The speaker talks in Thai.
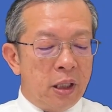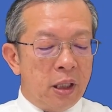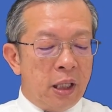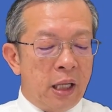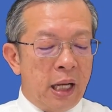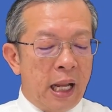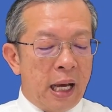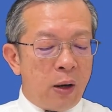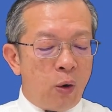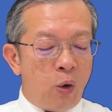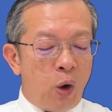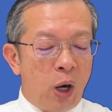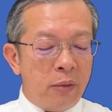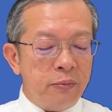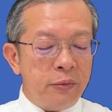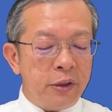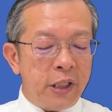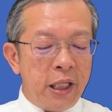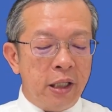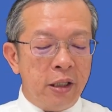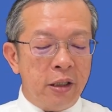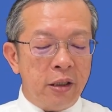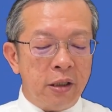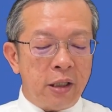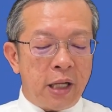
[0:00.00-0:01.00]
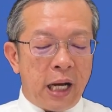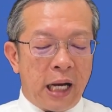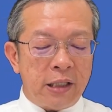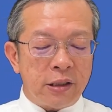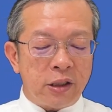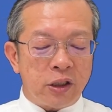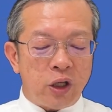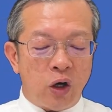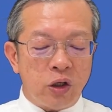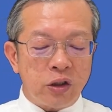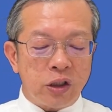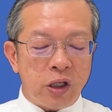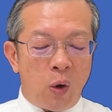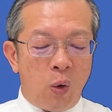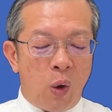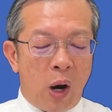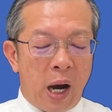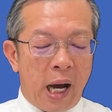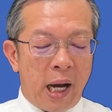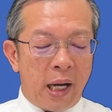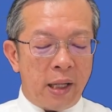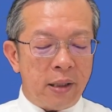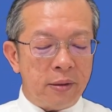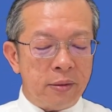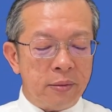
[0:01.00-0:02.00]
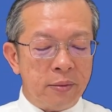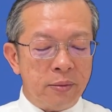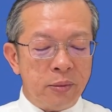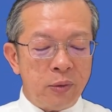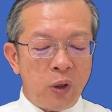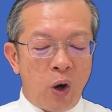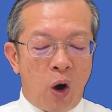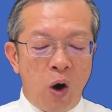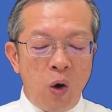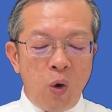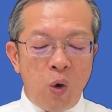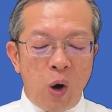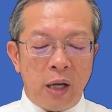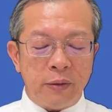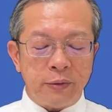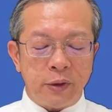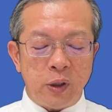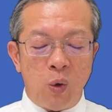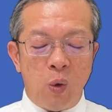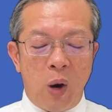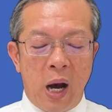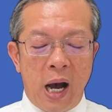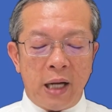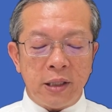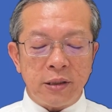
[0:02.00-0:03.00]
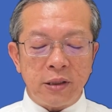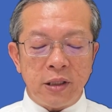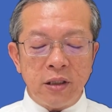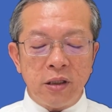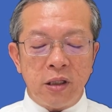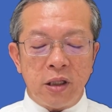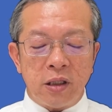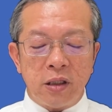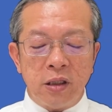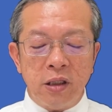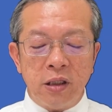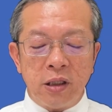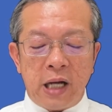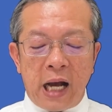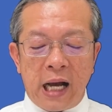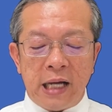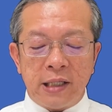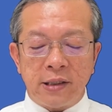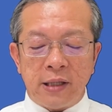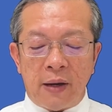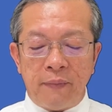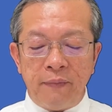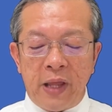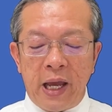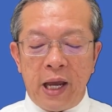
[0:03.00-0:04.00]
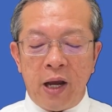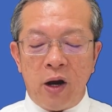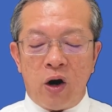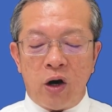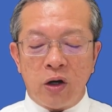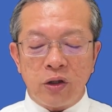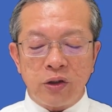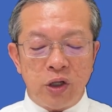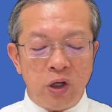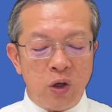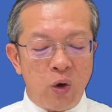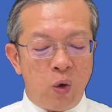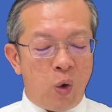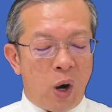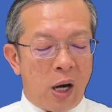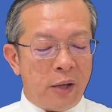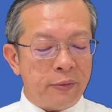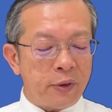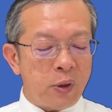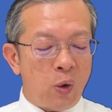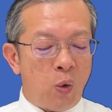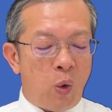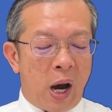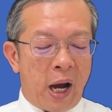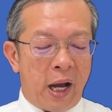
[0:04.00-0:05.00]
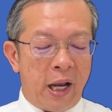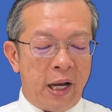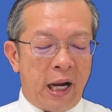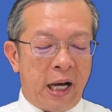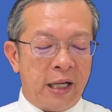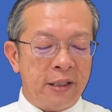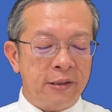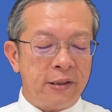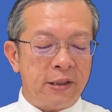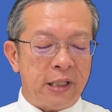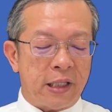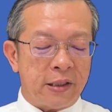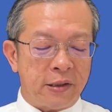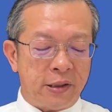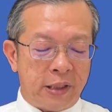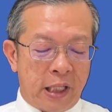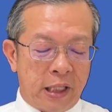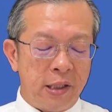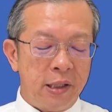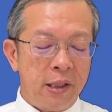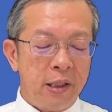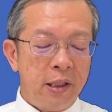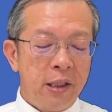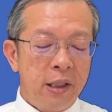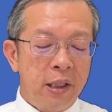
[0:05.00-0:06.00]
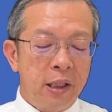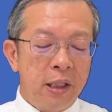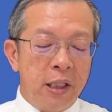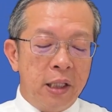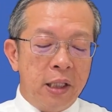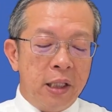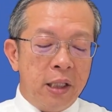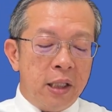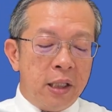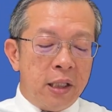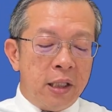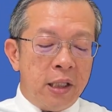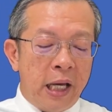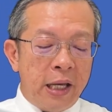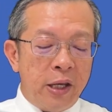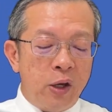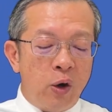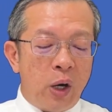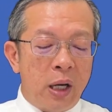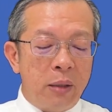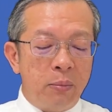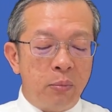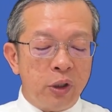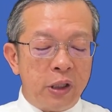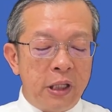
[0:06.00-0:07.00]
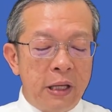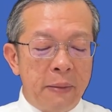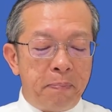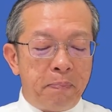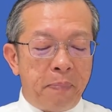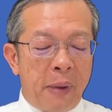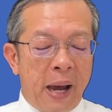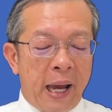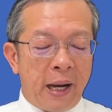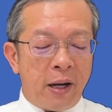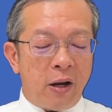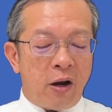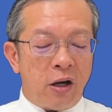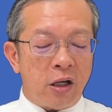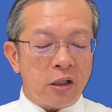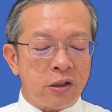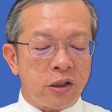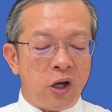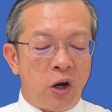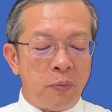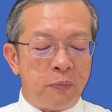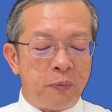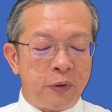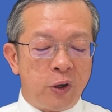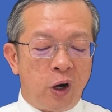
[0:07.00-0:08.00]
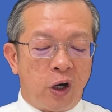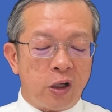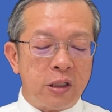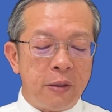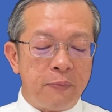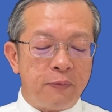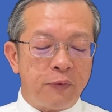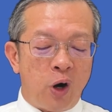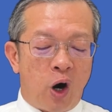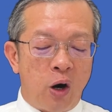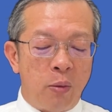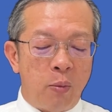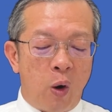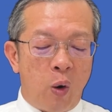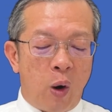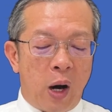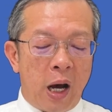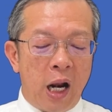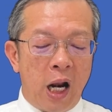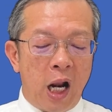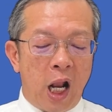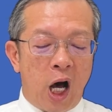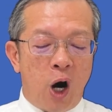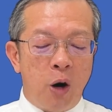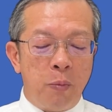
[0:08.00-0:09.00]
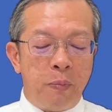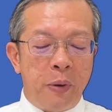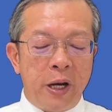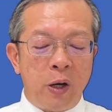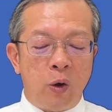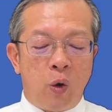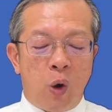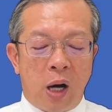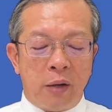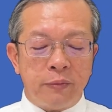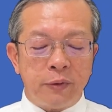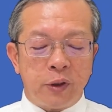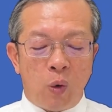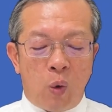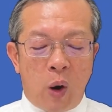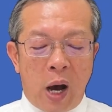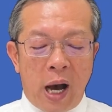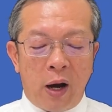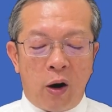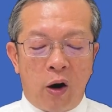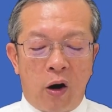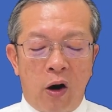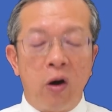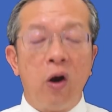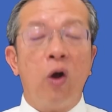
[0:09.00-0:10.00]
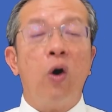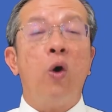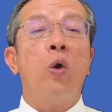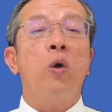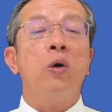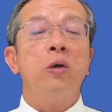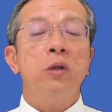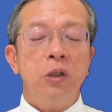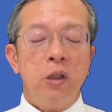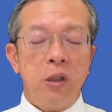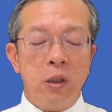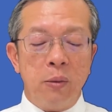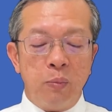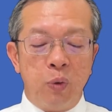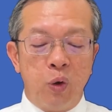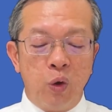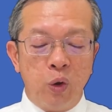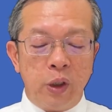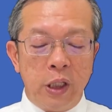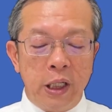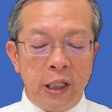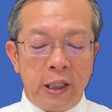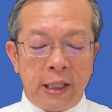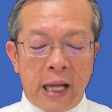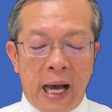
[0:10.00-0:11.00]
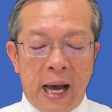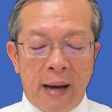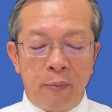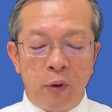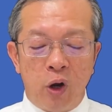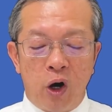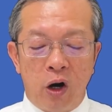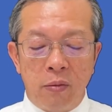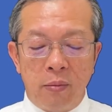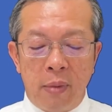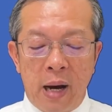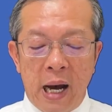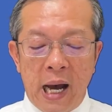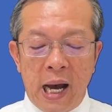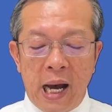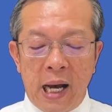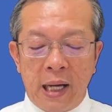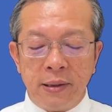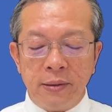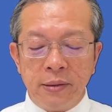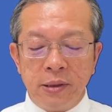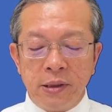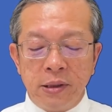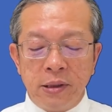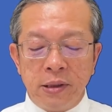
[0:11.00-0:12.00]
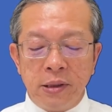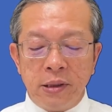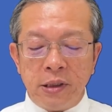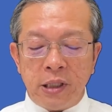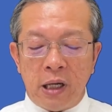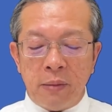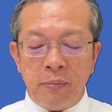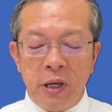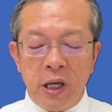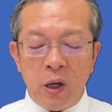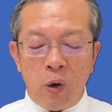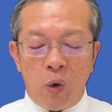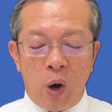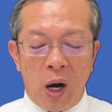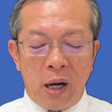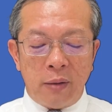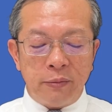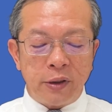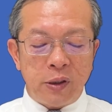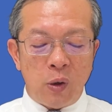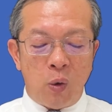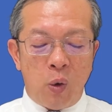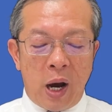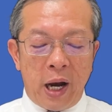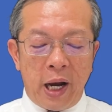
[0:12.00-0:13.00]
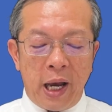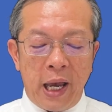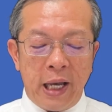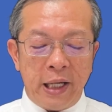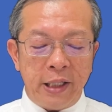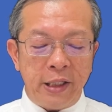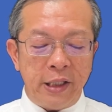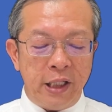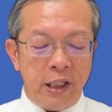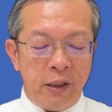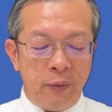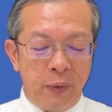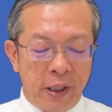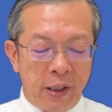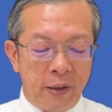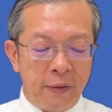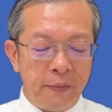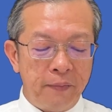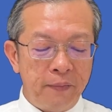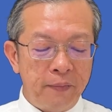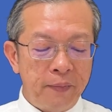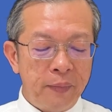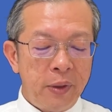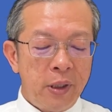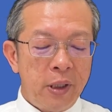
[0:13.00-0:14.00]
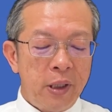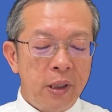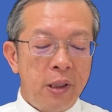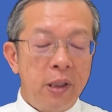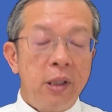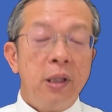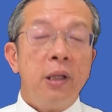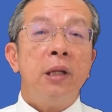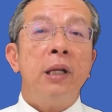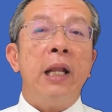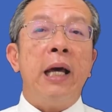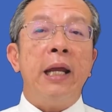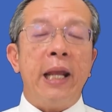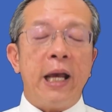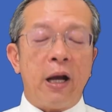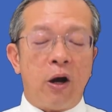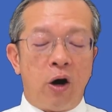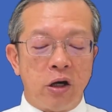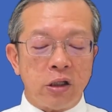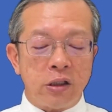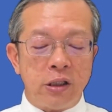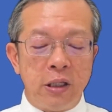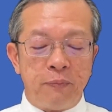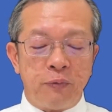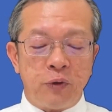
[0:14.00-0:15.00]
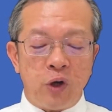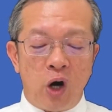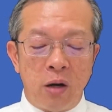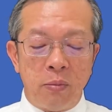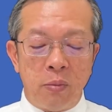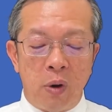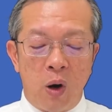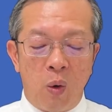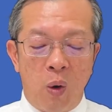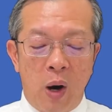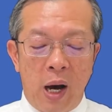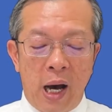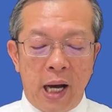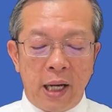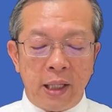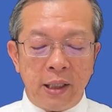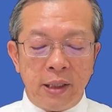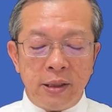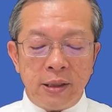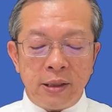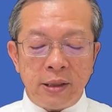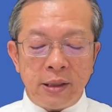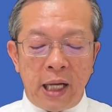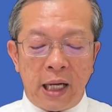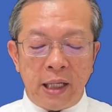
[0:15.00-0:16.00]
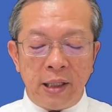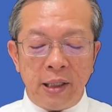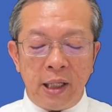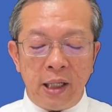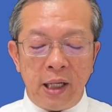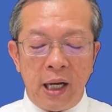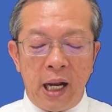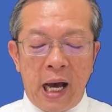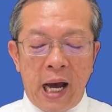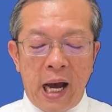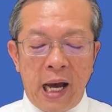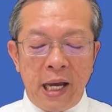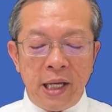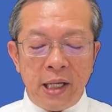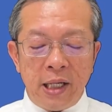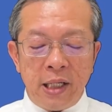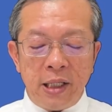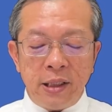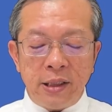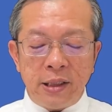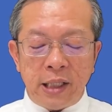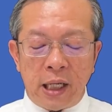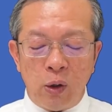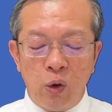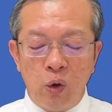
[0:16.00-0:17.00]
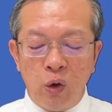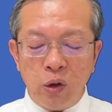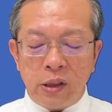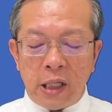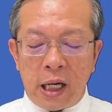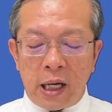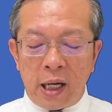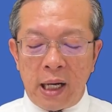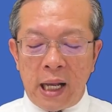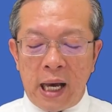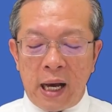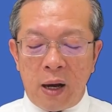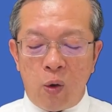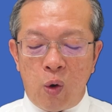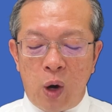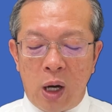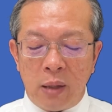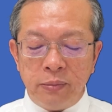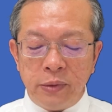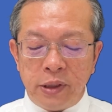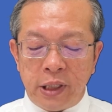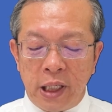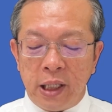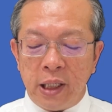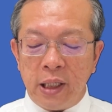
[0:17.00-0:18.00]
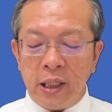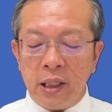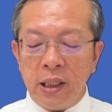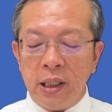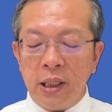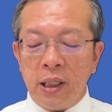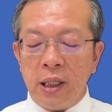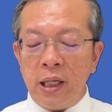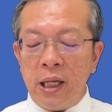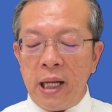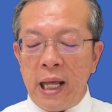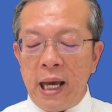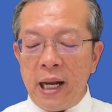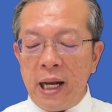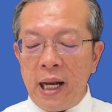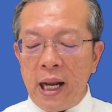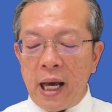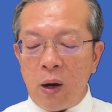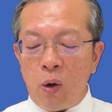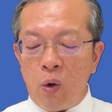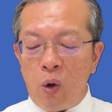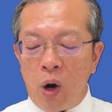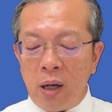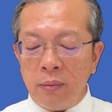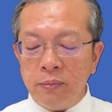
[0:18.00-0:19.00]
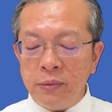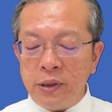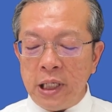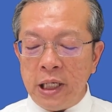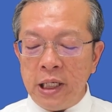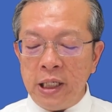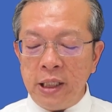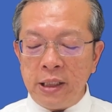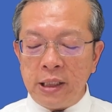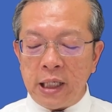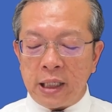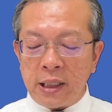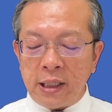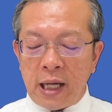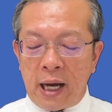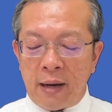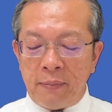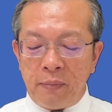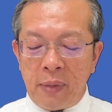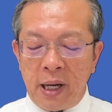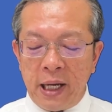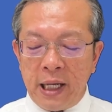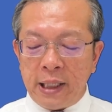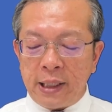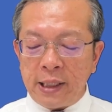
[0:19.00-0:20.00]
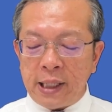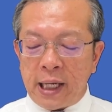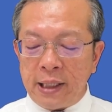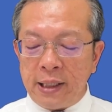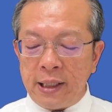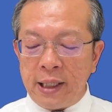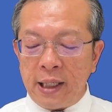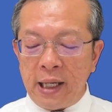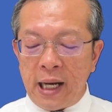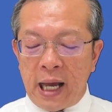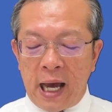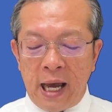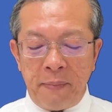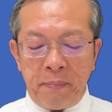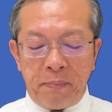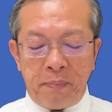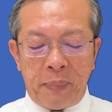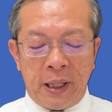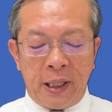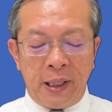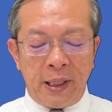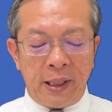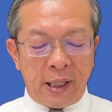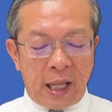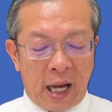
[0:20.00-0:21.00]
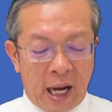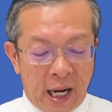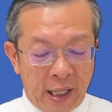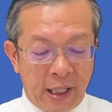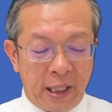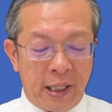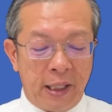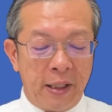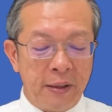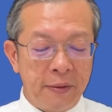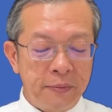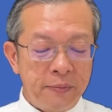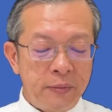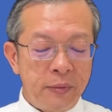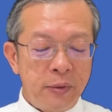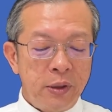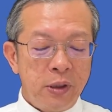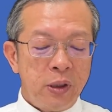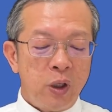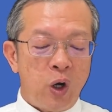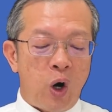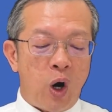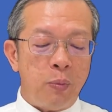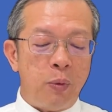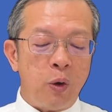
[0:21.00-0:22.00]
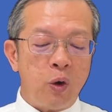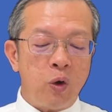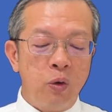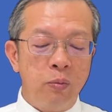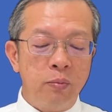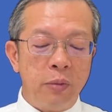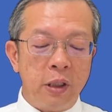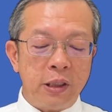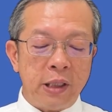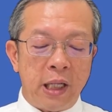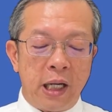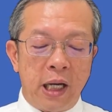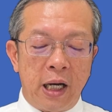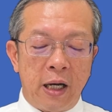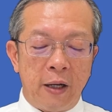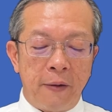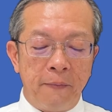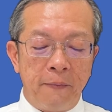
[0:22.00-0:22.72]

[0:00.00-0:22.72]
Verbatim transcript: หลักความจริงคือการส่องสว่างของความสว่างซึ่งก็คือการสำแดงออกซึ่งความสว่างอันศักดิ์สิทธิ์ในยยห์นบทที่8ข้อสอบข้อ12 บอกว่า เราเป็นความสว่างของโลก ผู้ที่ตามเรามาจะมีความสว่างแห่งชีวิต และในข้อ 12 บอกว่า ท่านทั้งหลายจะรู้จักหลักความจริง และหลักความจริงจะทำให้ท่านทั้งหลายเป็นไทย ขอบพระคุณพระเจ้า